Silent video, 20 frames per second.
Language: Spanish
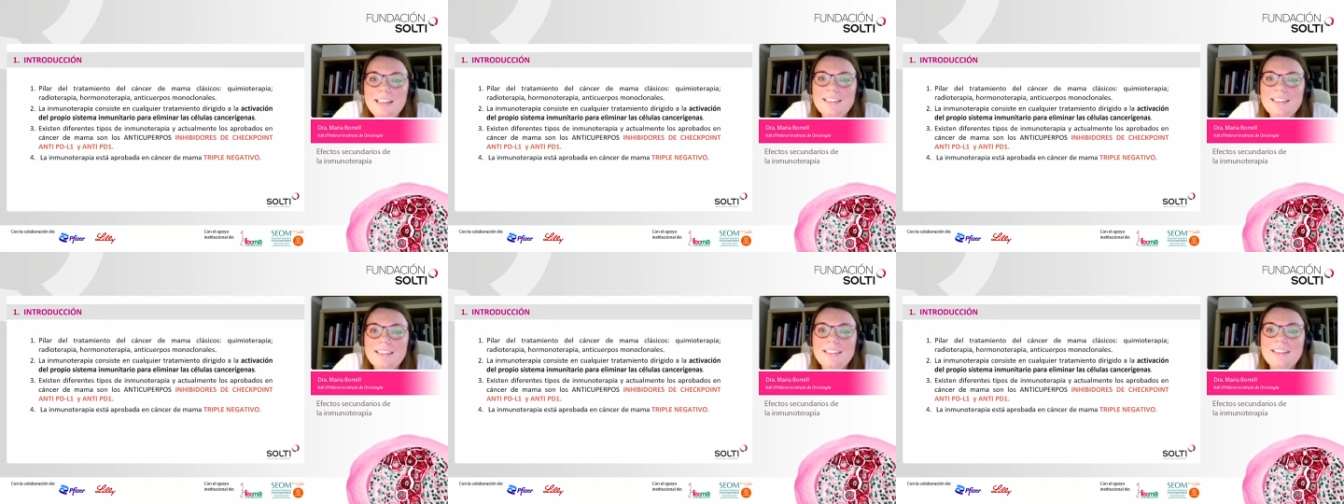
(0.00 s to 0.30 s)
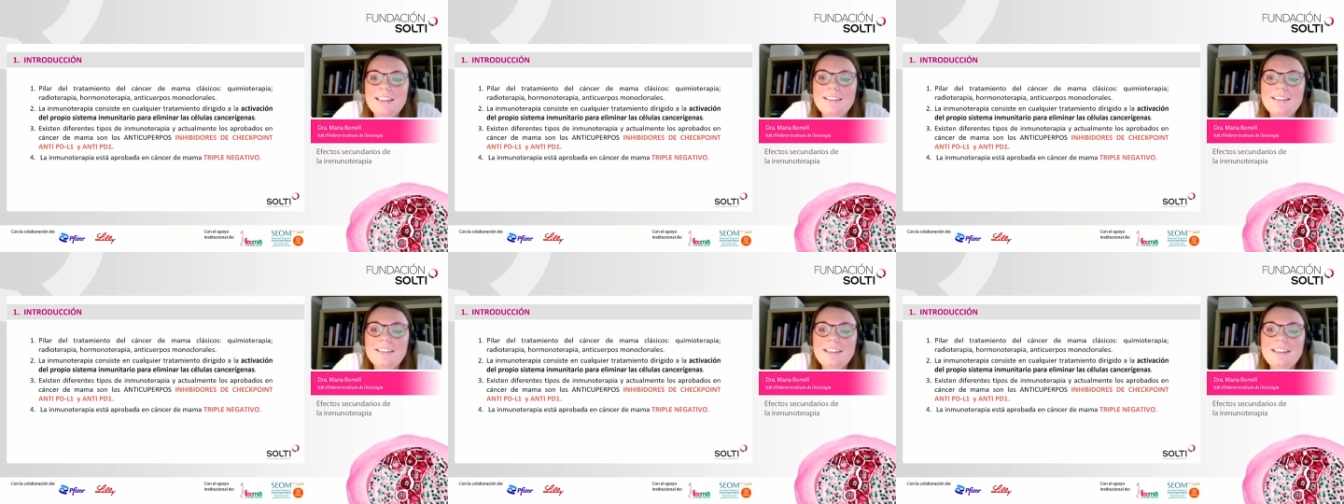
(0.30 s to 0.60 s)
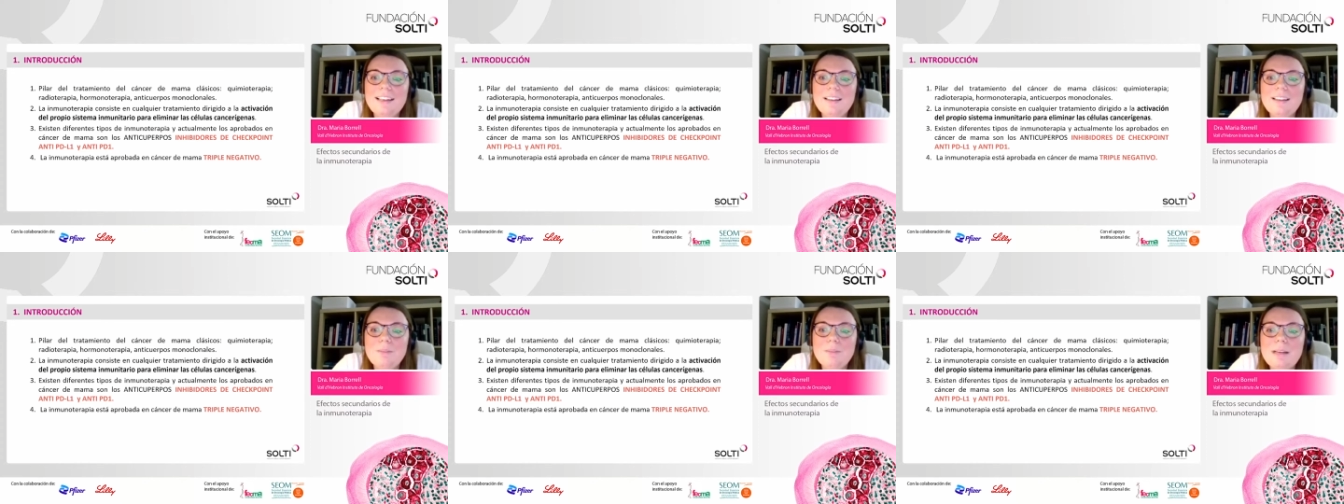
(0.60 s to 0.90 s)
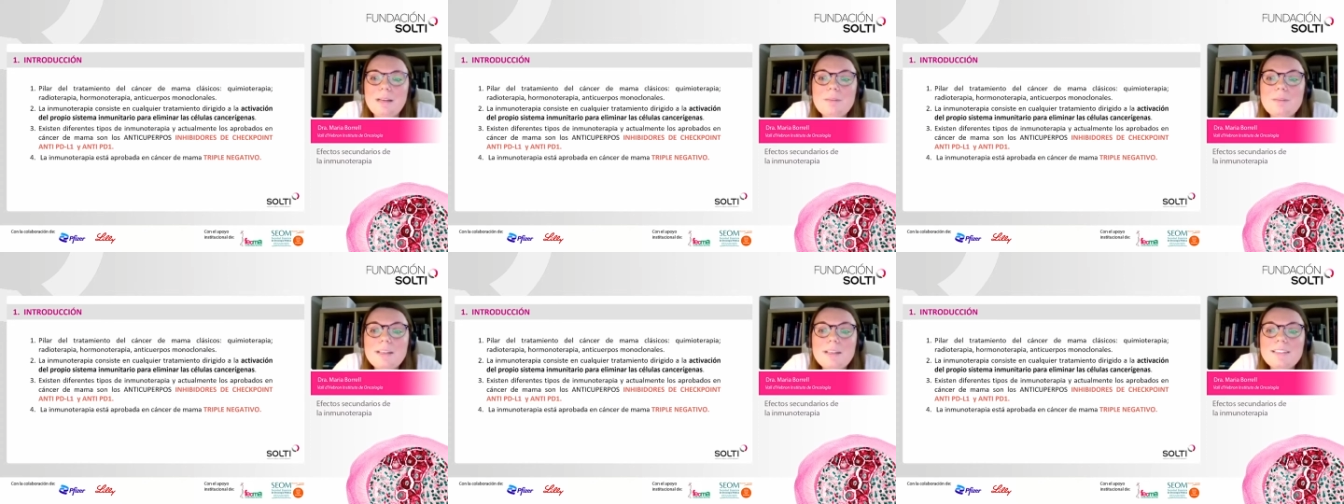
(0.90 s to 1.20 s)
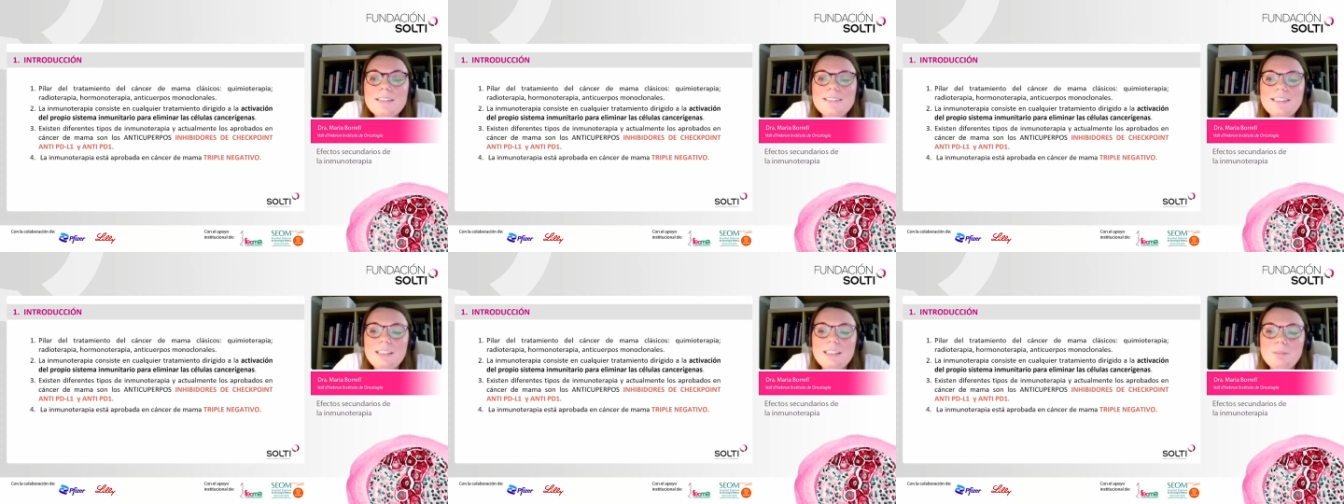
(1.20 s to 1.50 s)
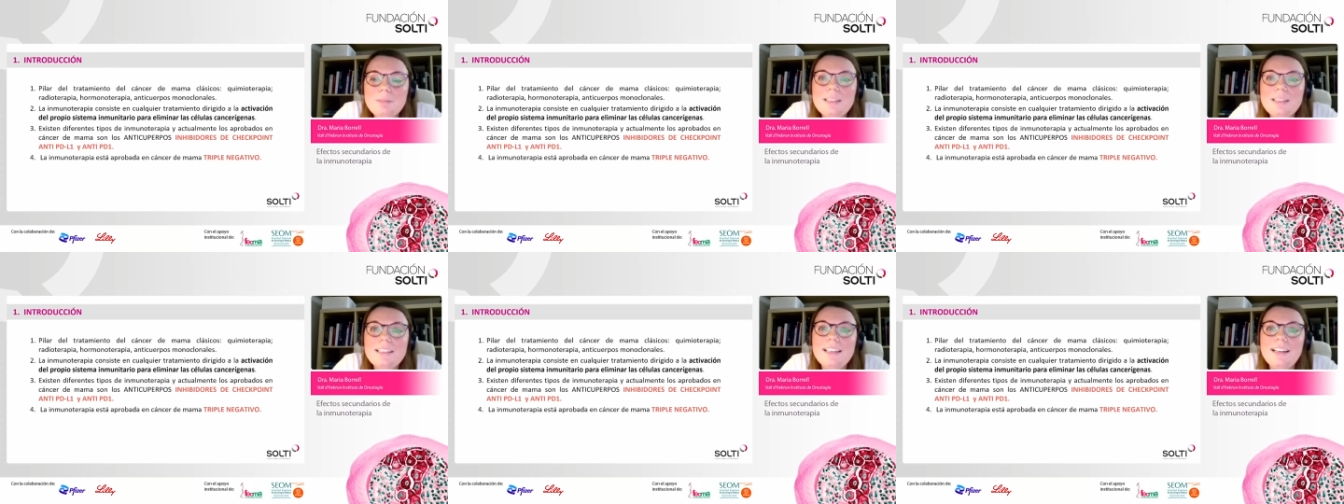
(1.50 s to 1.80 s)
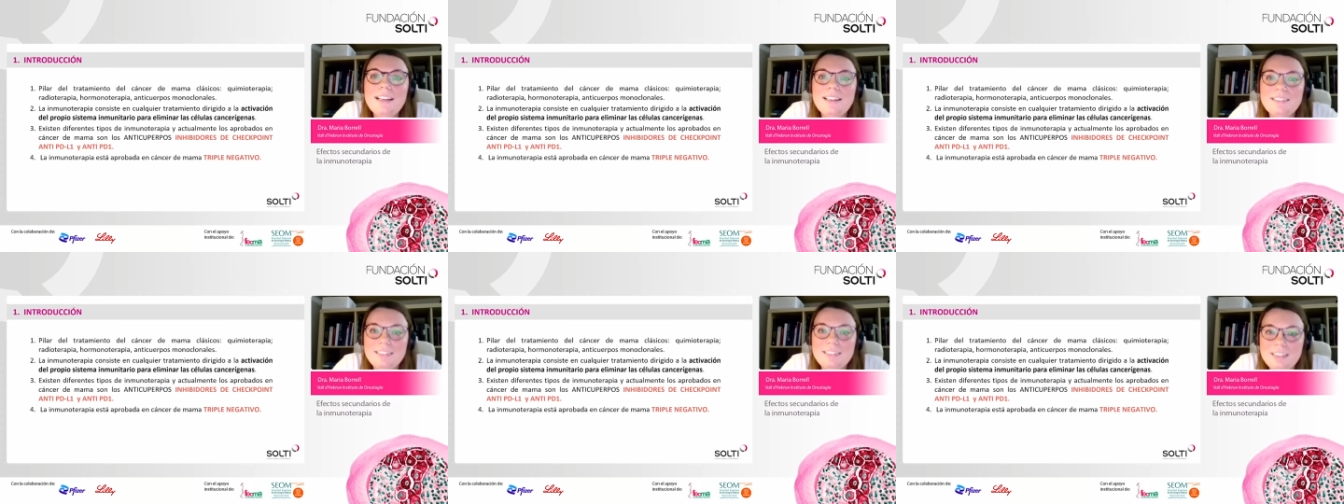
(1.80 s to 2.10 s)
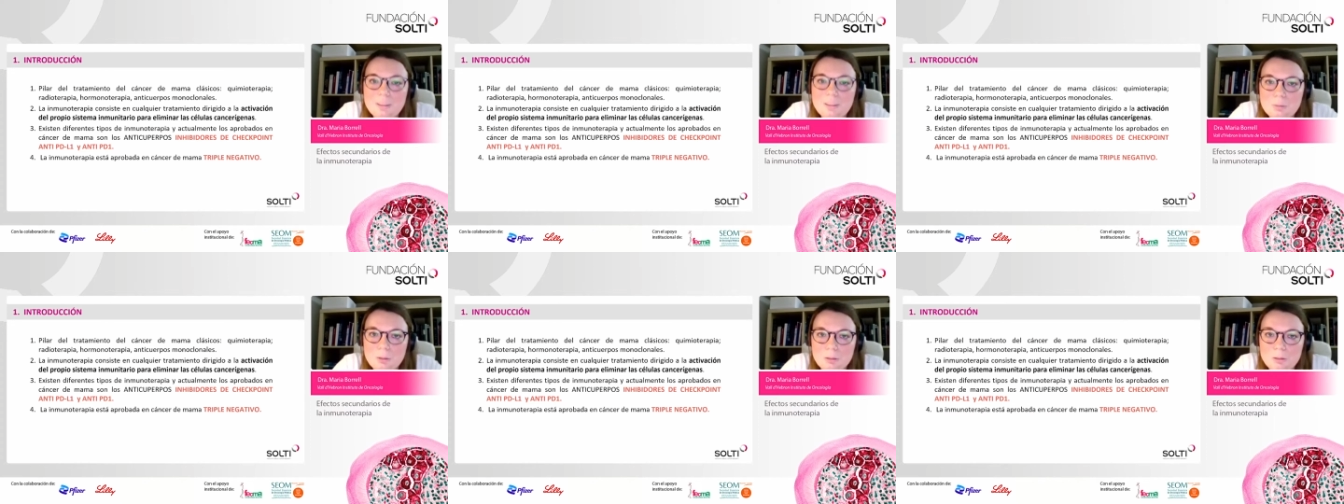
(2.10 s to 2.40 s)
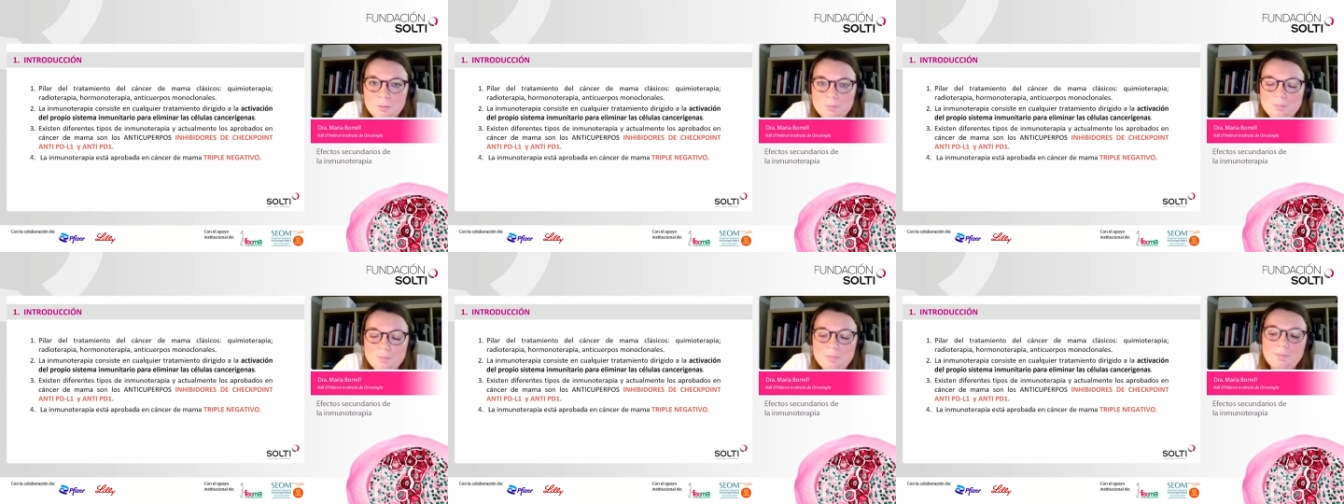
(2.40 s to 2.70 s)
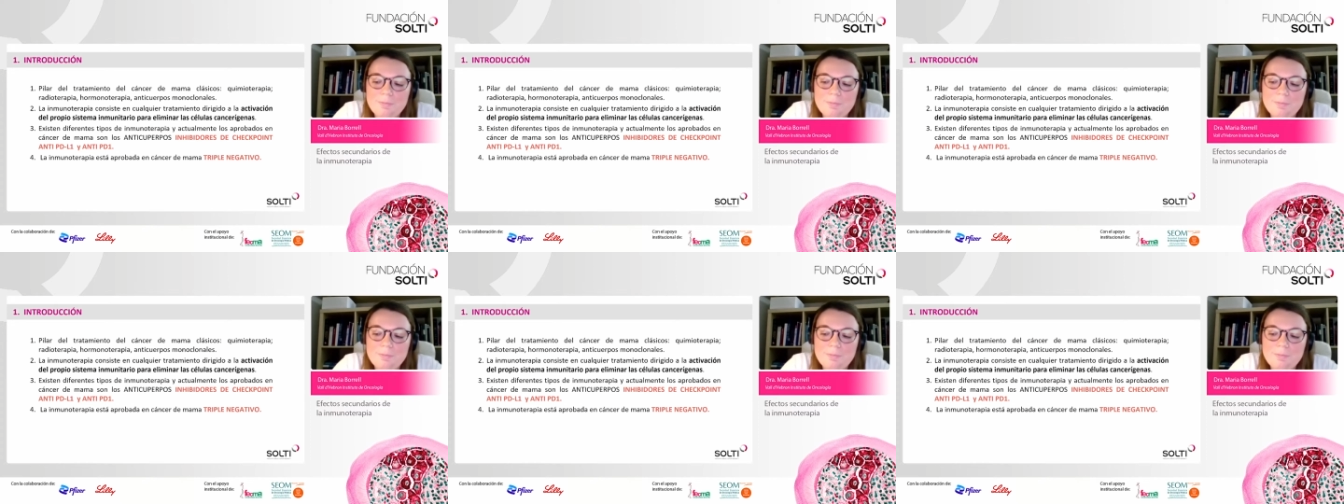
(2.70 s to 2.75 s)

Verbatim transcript: en el cáncer de mama triple negativo.